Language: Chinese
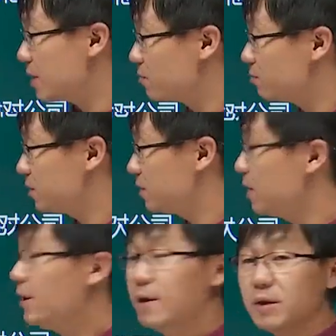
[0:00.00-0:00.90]
家公司，
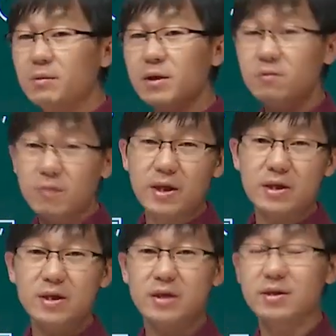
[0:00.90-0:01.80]
那么另外
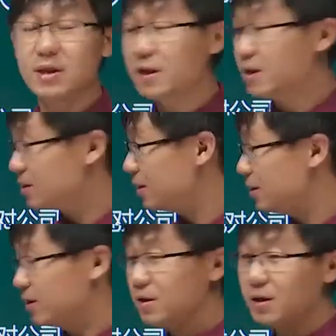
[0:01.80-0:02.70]
一家自然人和
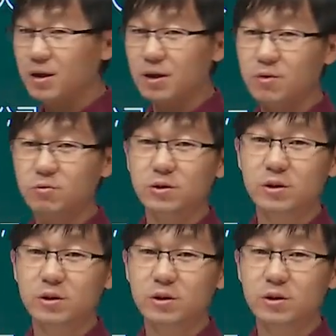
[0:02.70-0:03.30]
呃公